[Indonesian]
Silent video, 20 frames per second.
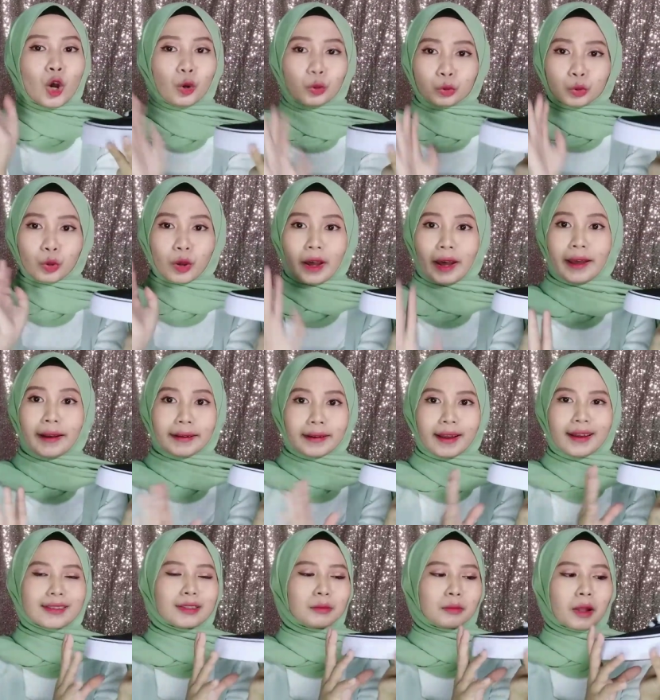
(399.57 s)
Untuk
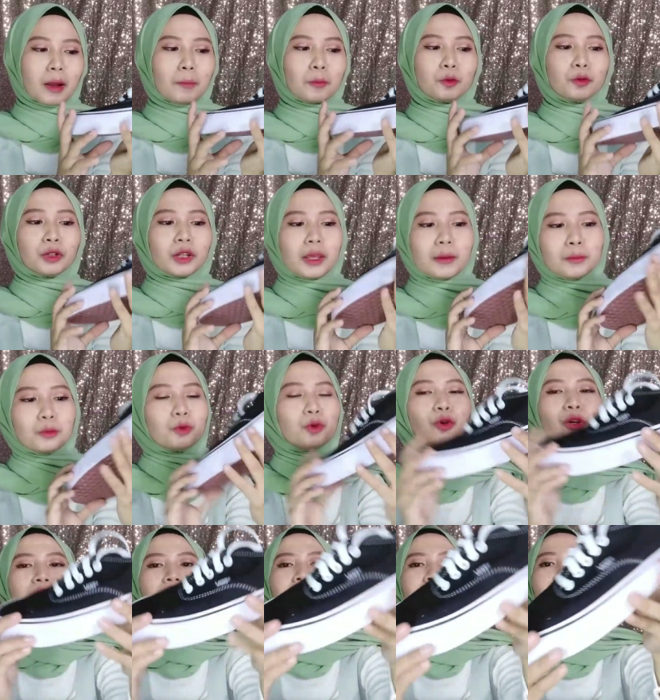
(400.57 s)
harga
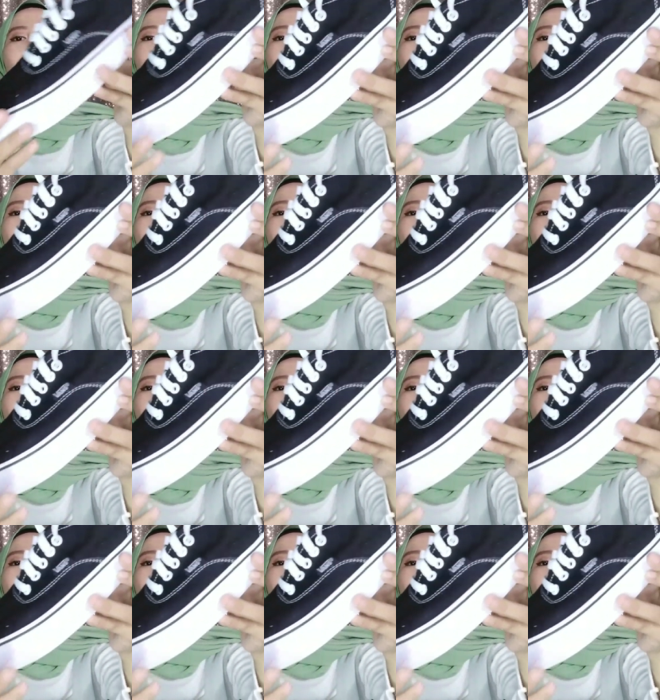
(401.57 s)
ribu ini